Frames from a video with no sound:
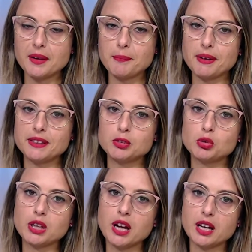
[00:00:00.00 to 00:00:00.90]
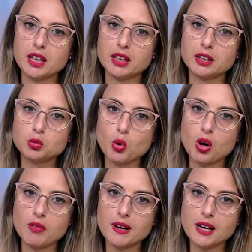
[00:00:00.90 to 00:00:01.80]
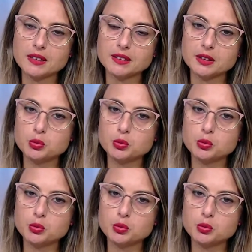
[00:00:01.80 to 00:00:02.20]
imprenditoriale nuova di